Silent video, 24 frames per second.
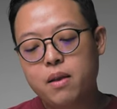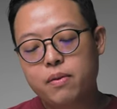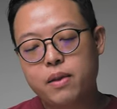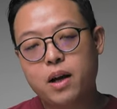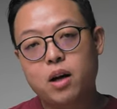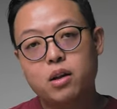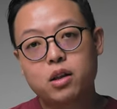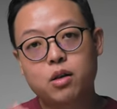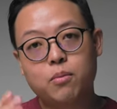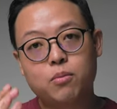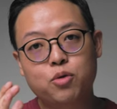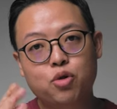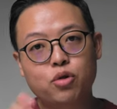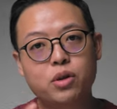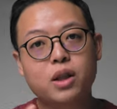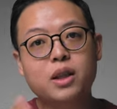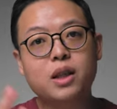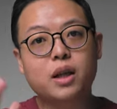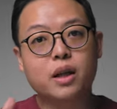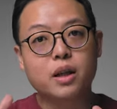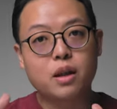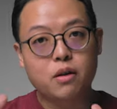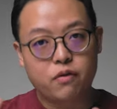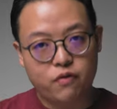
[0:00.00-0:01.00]
然后呢，我们中间
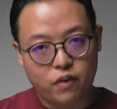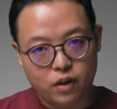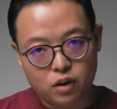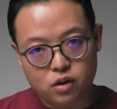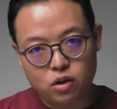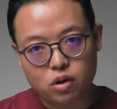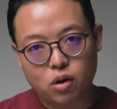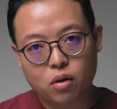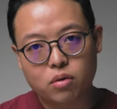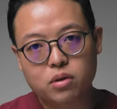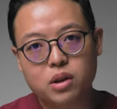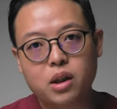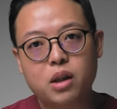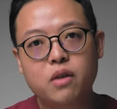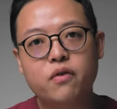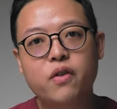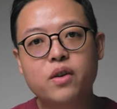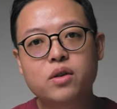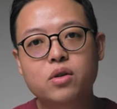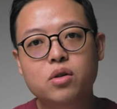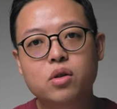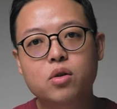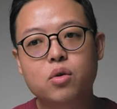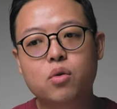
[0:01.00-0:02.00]
等一分钟，这一
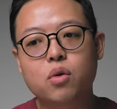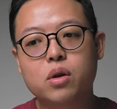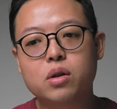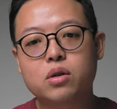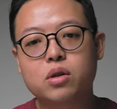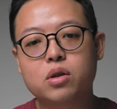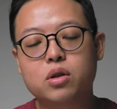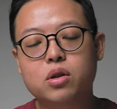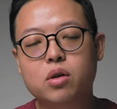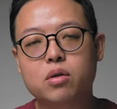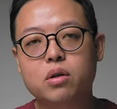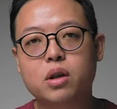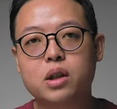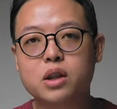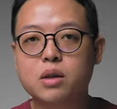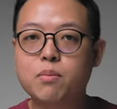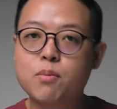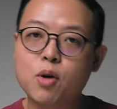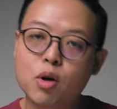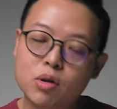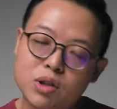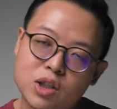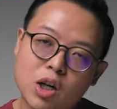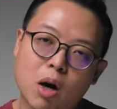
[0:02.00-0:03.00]
分钟的过程之中呢，已经
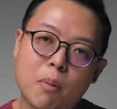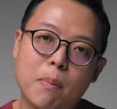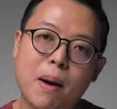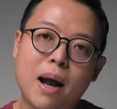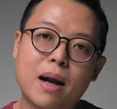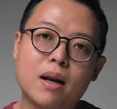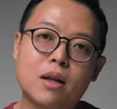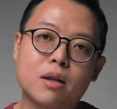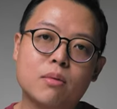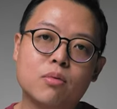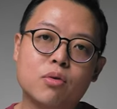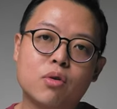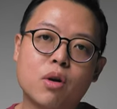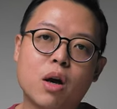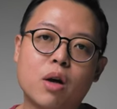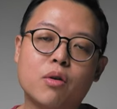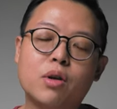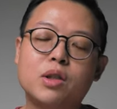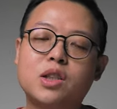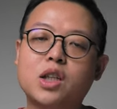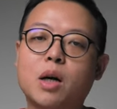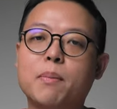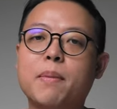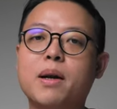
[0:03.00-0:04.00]
没有搅拌了，对不对？因
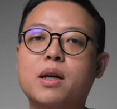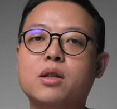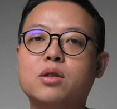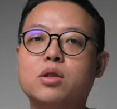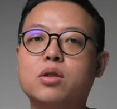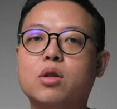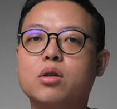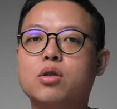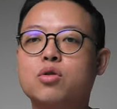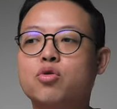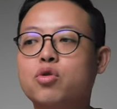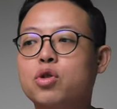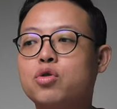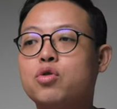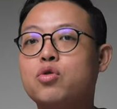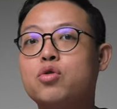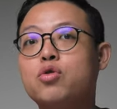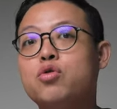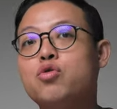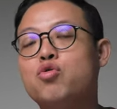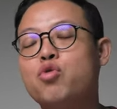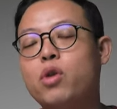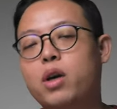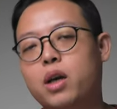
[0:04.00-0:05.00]
为搅拌的时候的萃取
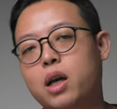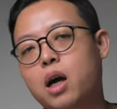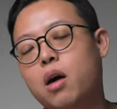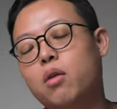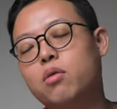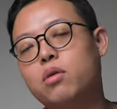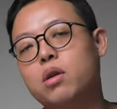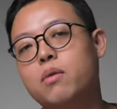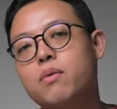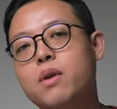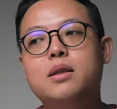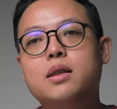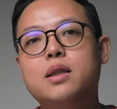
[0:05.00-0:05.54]
率是最高的。